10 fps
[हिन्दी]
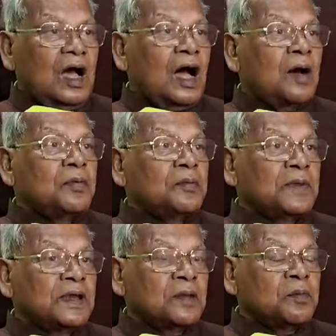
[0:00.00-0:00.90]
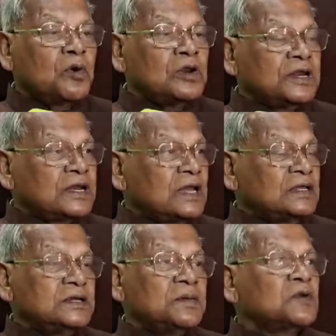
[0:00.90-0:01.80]
आप मेरे पॉलिटिकल
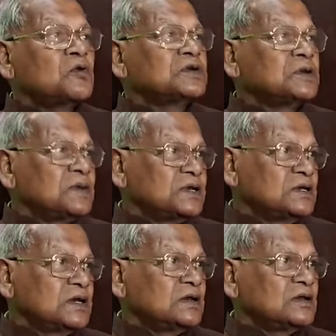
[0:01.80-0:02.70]
जीवन को समझिए